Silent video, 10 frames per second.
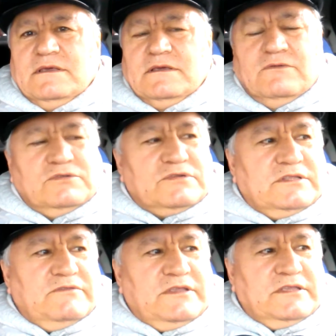Вот уже
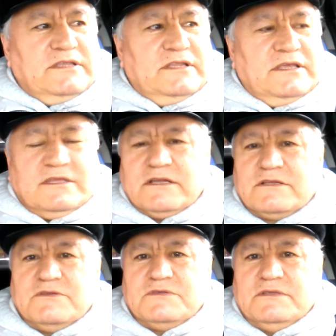две недели я
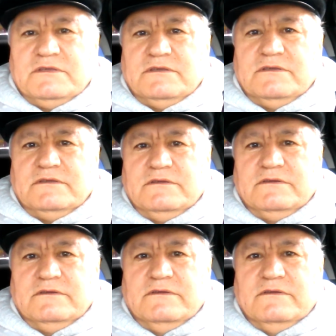нахожусь
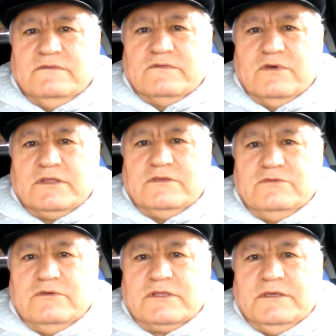в городе
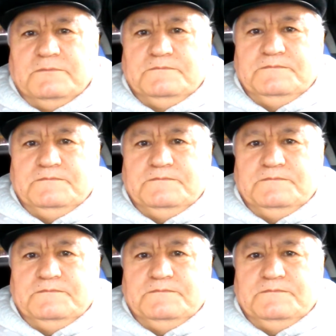Нью-Йорке.